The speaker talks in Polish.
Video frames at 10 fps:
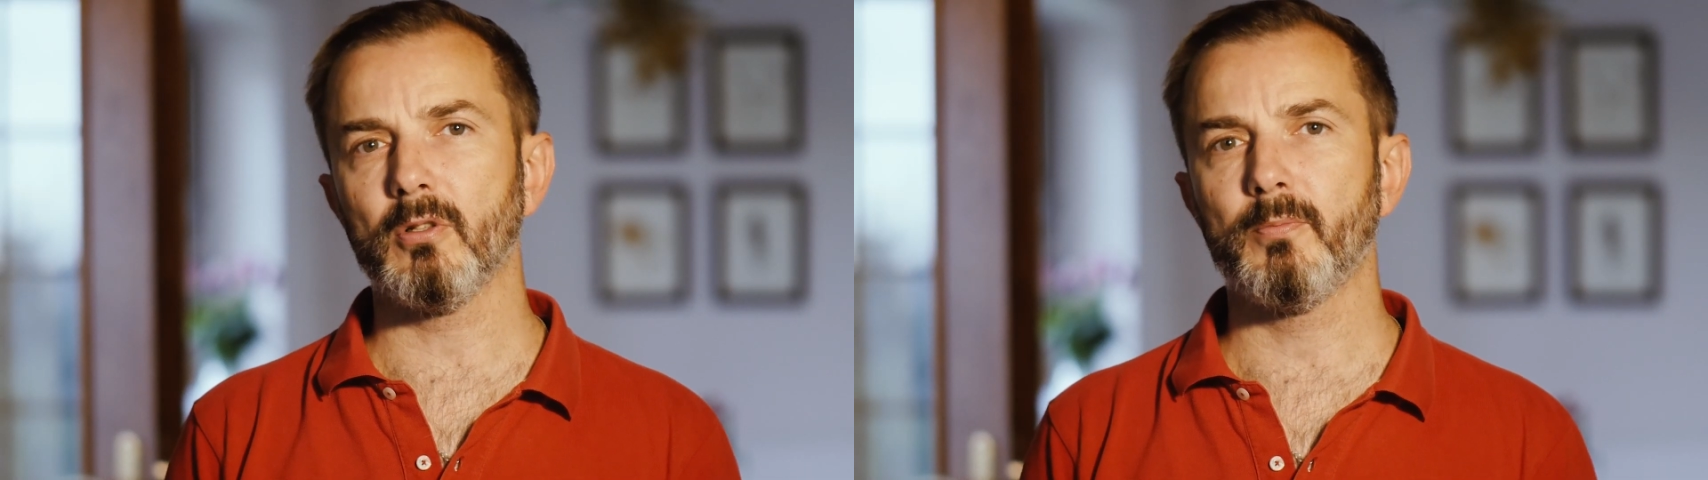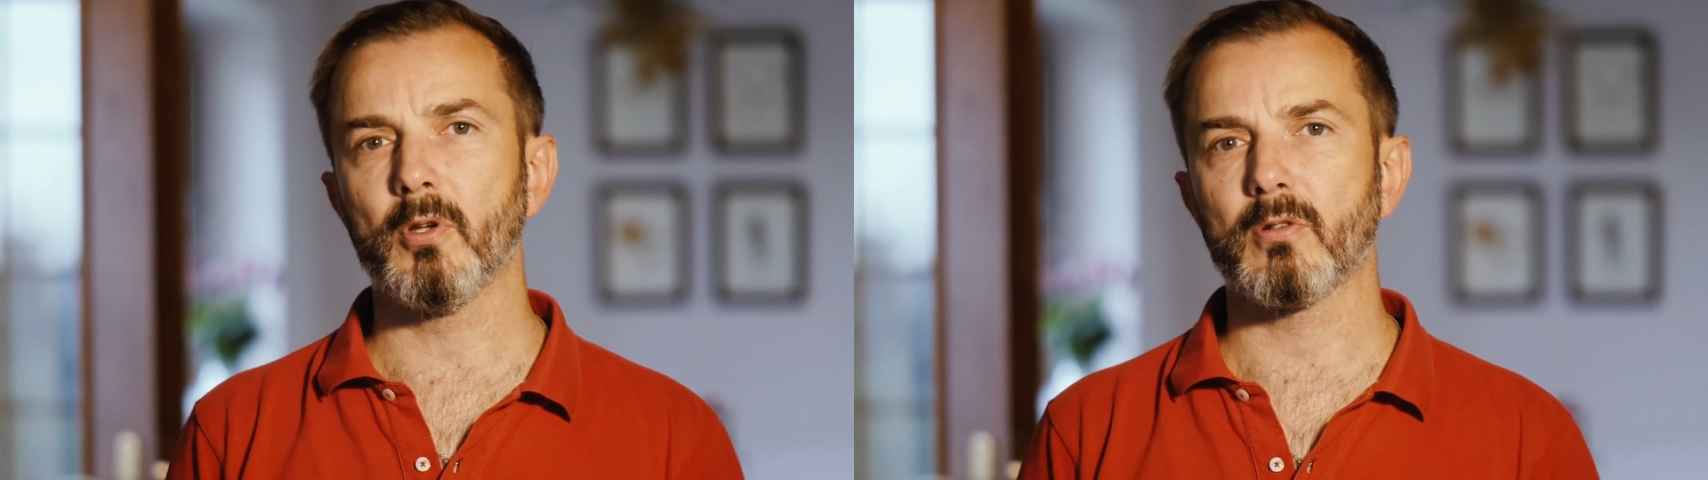
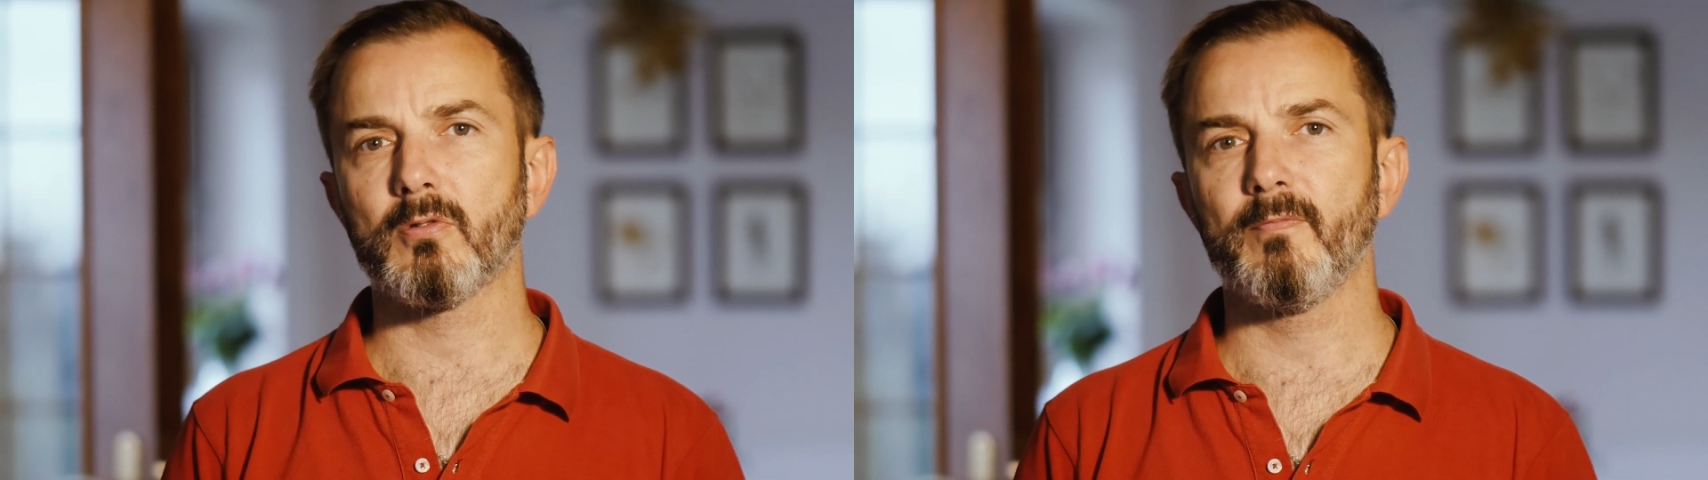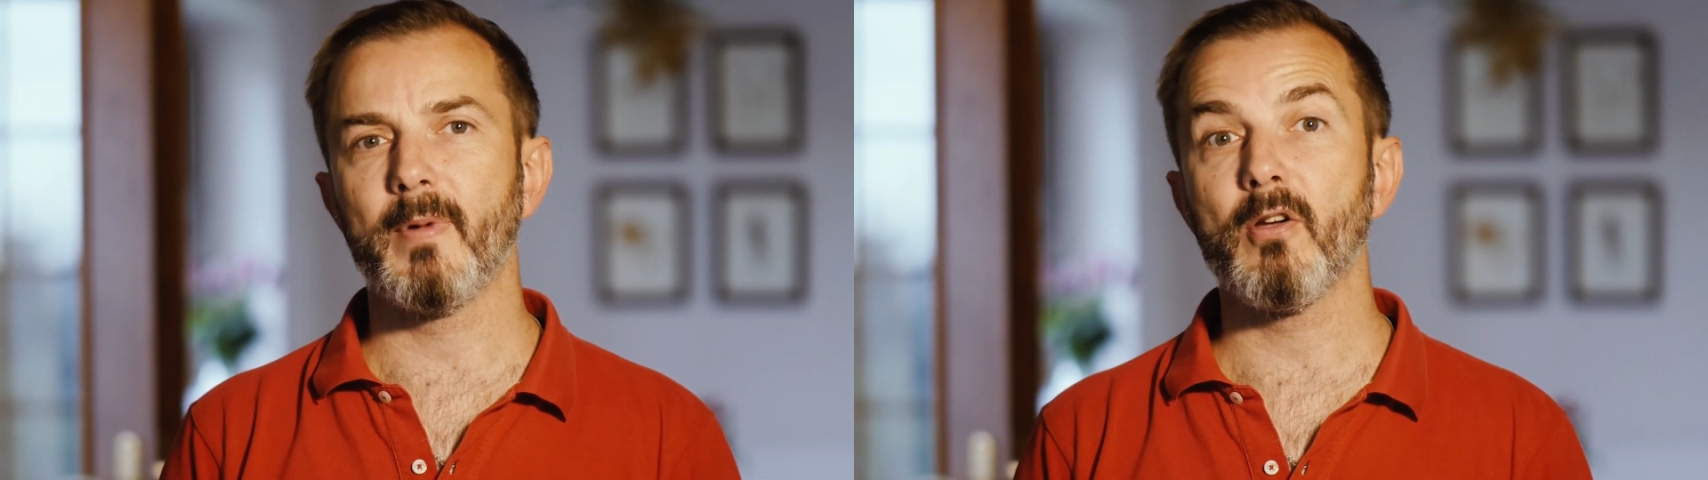
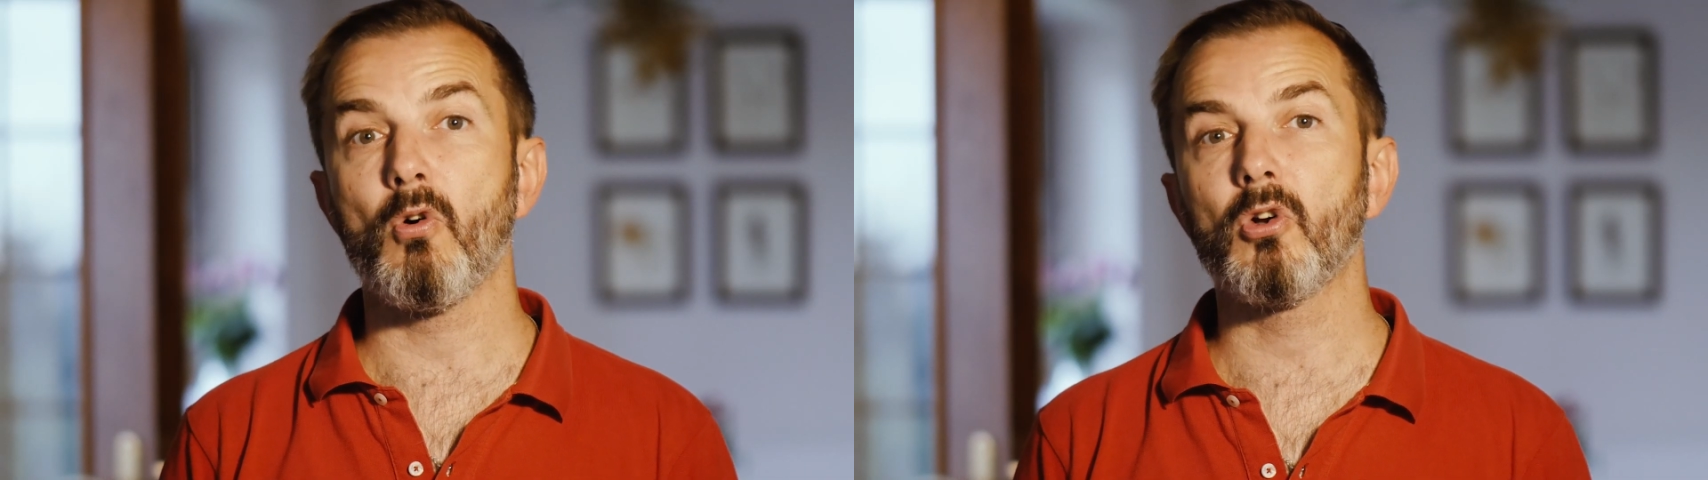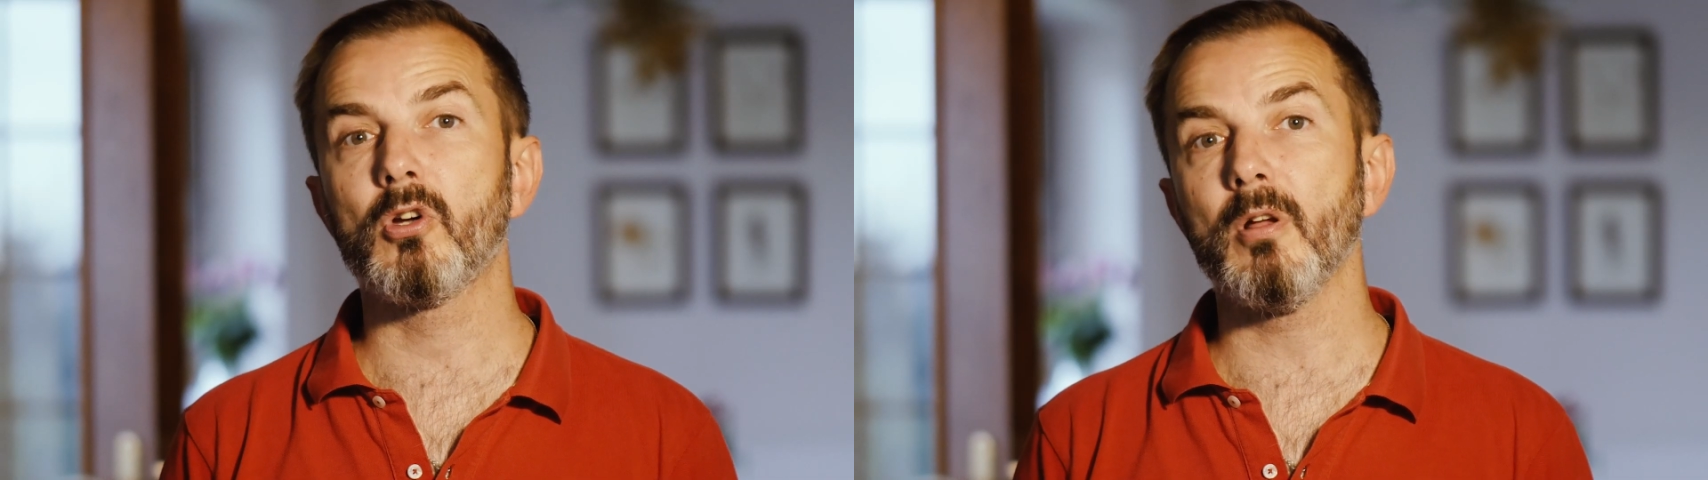odbiorców,
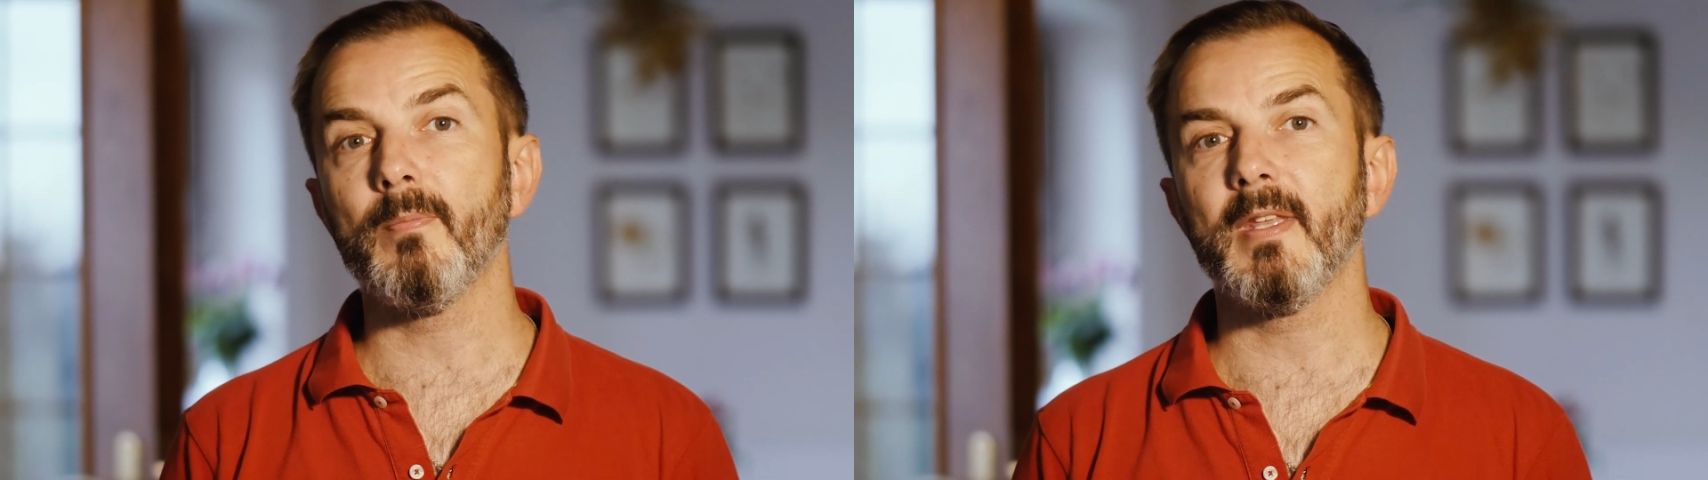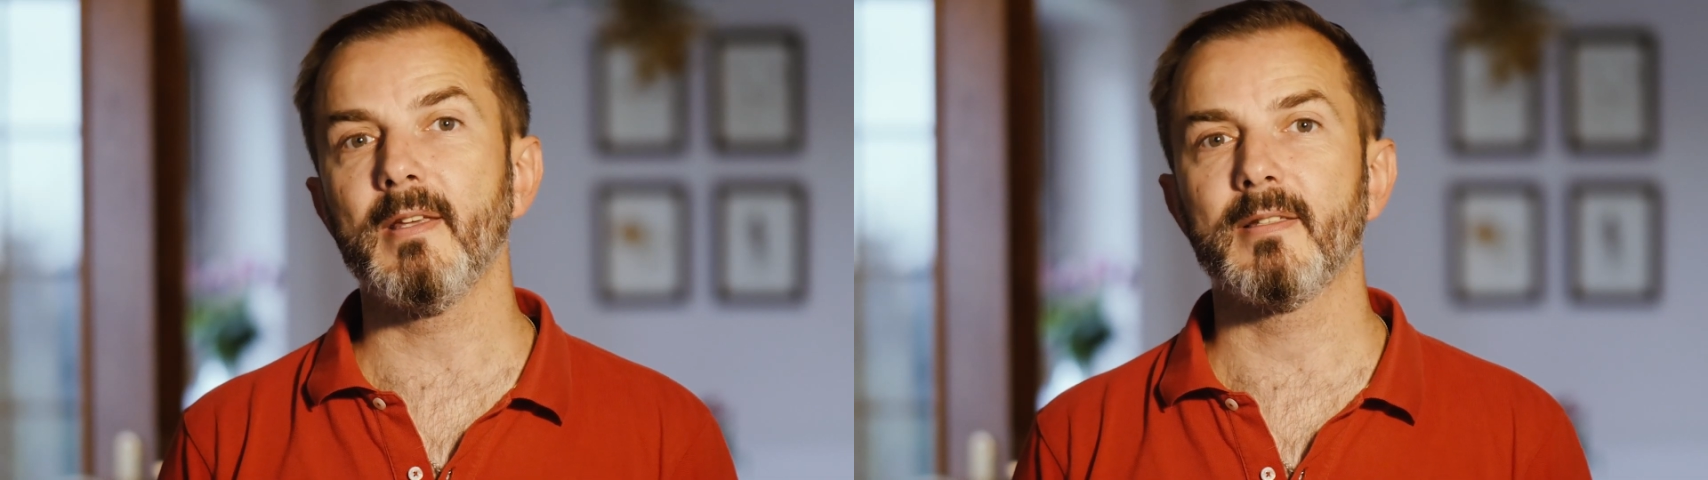mają ogromne